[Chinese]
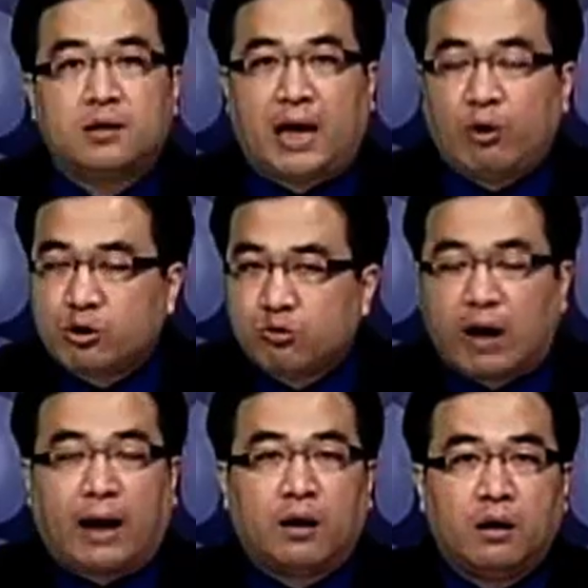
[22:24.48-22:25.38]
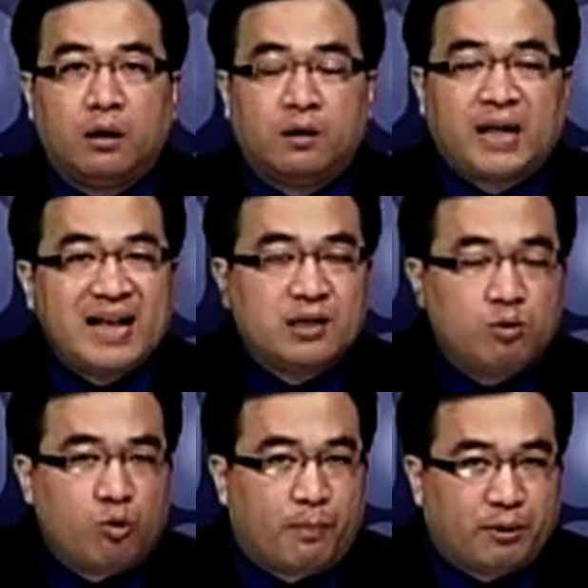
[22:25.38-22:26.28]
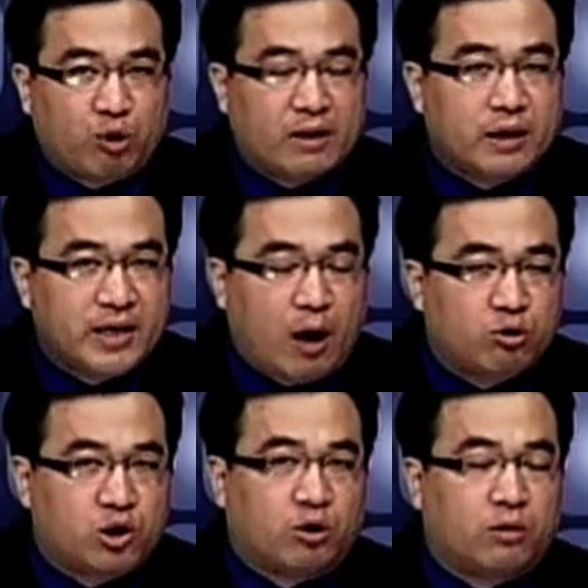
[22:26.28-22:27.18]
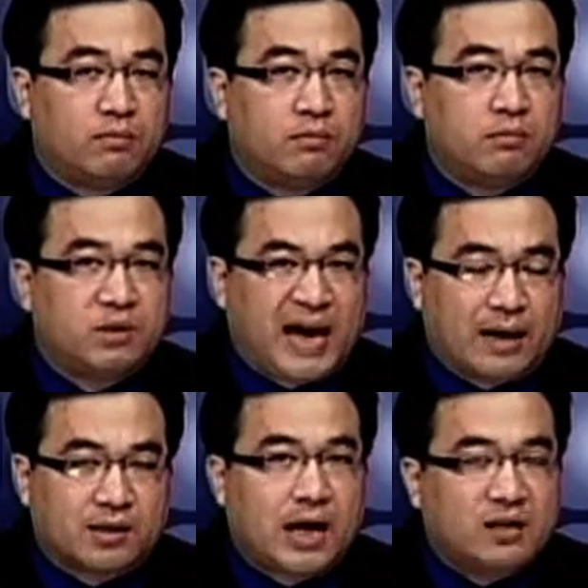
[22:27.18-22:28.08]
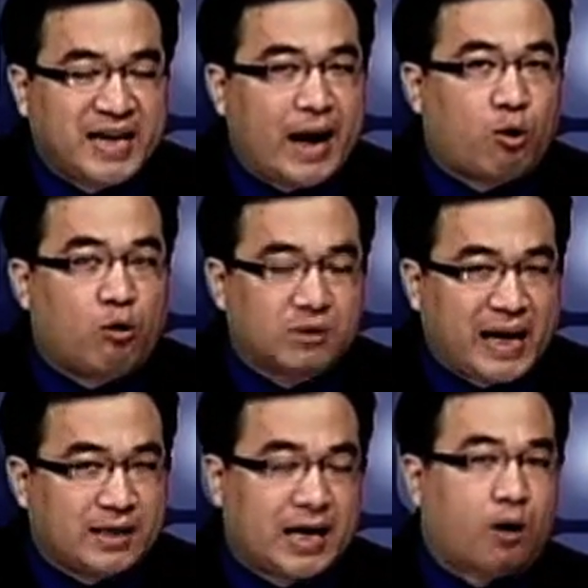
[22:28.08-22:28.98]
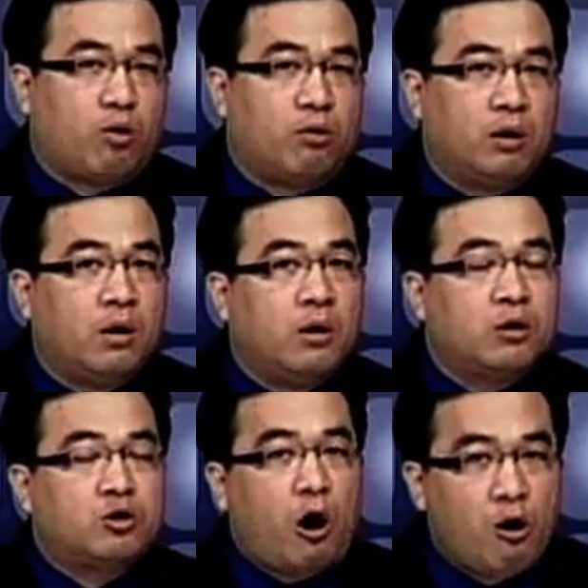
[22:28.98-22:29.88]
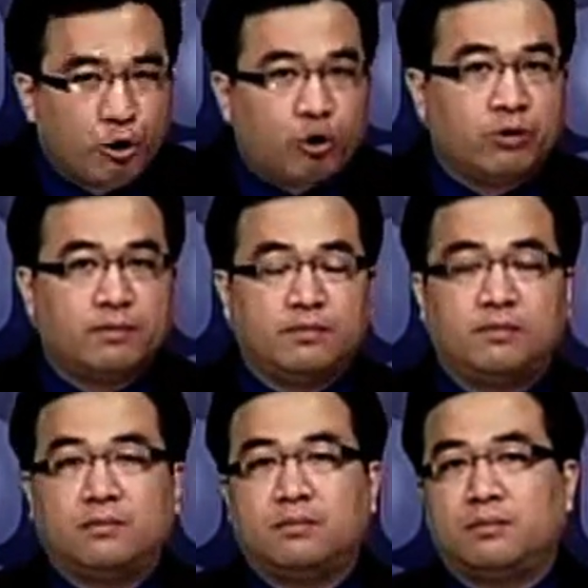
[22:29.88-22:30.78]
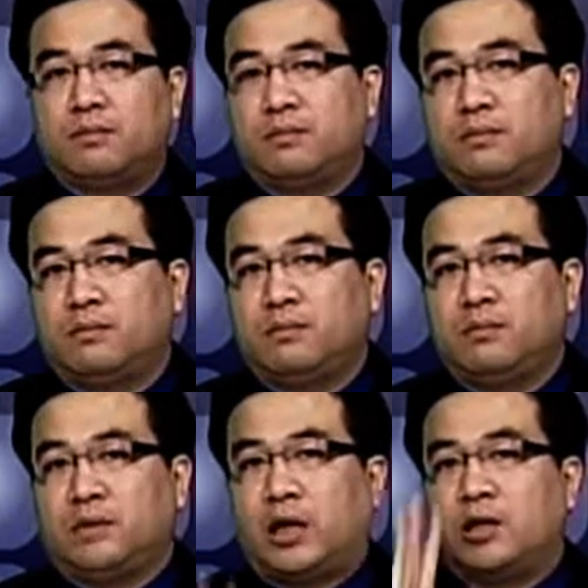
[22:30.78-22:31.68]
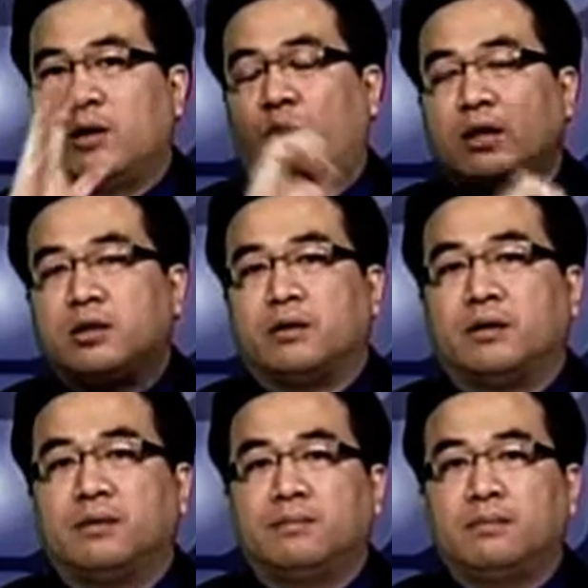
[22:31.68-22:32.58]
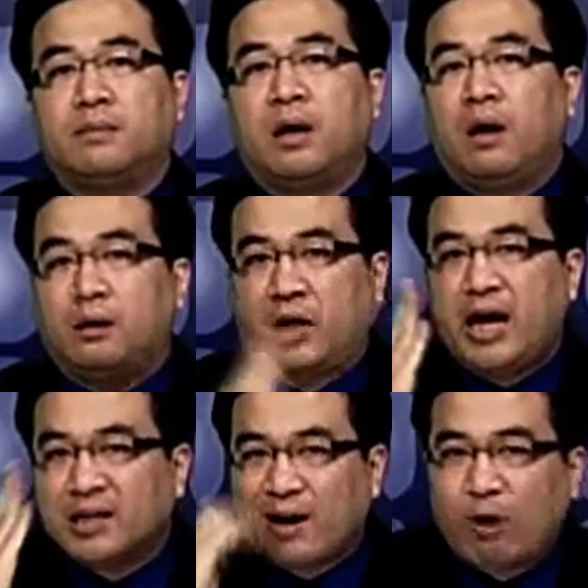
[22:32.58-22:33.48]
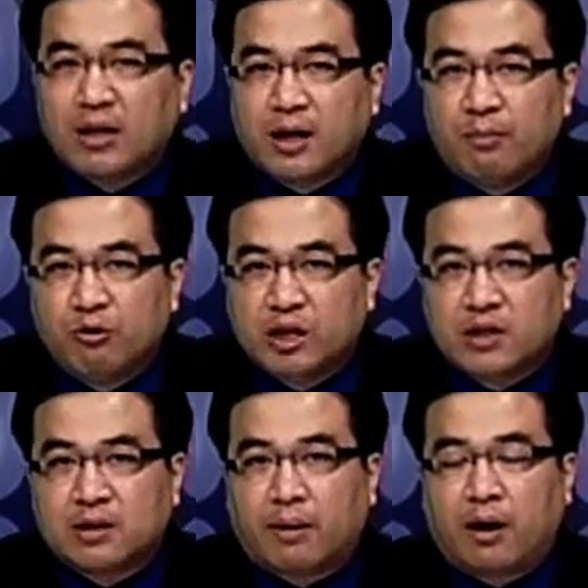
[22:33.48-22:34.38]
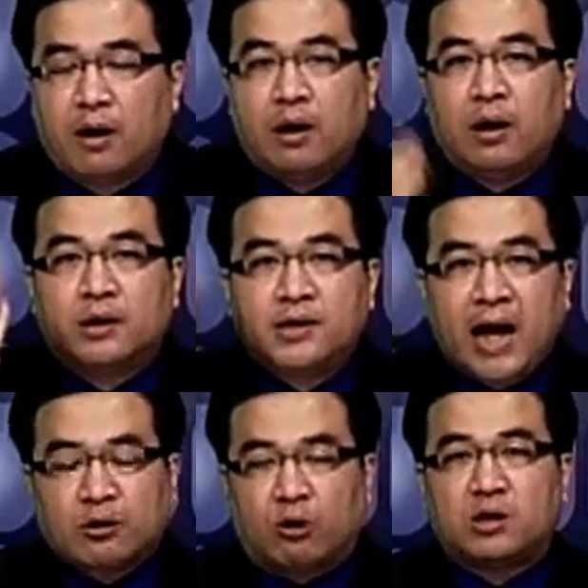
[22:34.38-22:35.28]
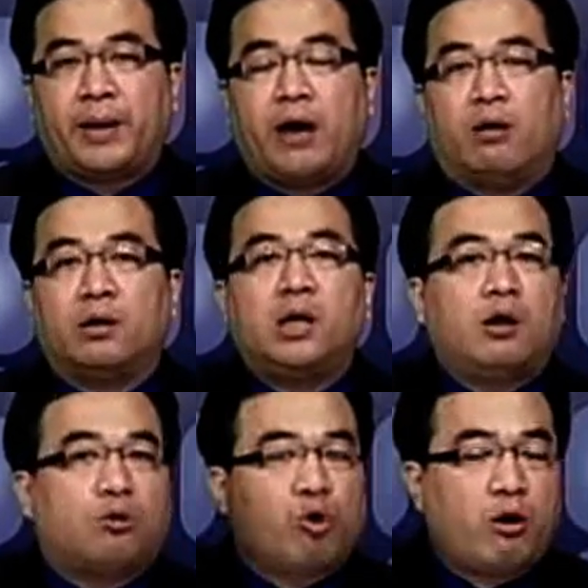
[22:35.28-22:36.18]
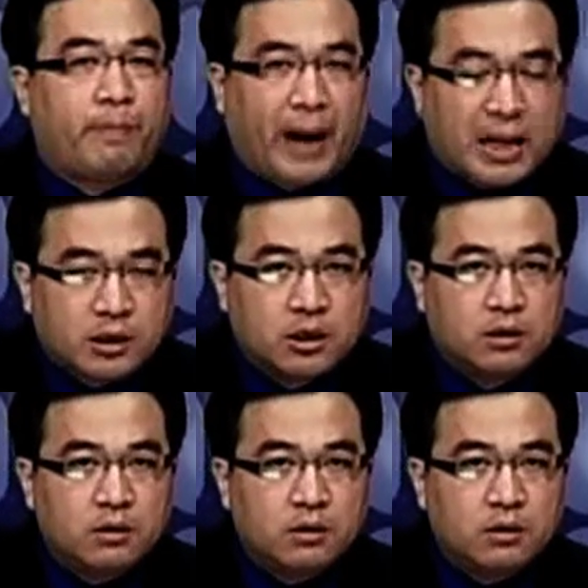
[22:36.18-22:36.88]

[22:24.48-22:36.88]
才会出来，但是我不断的要求厂商加工再加工，终于提前完成了。提前完成的目的是什么？让投资朋友你以后对于盘市